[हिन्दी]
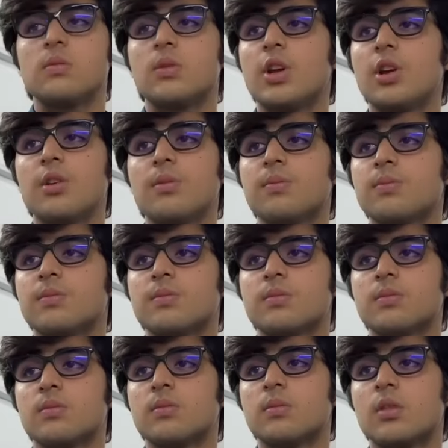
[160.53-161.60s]
नहीं
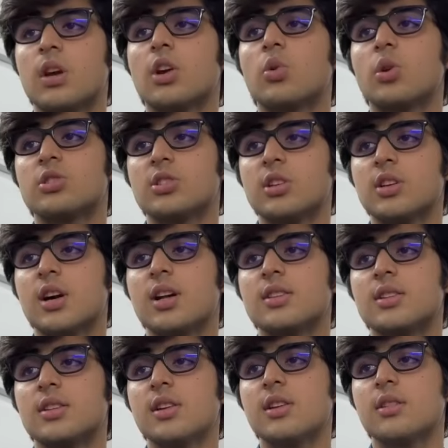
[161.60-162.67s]
एक क्वेश्चन का
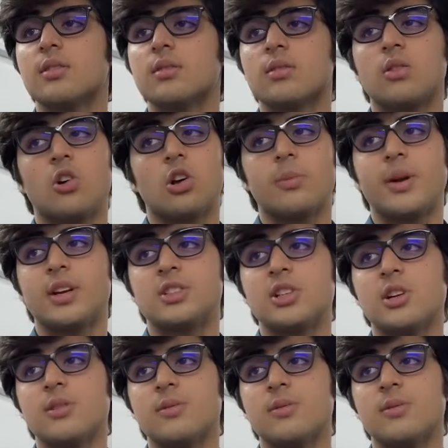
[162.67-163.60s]
आंसर दे और बैठ जा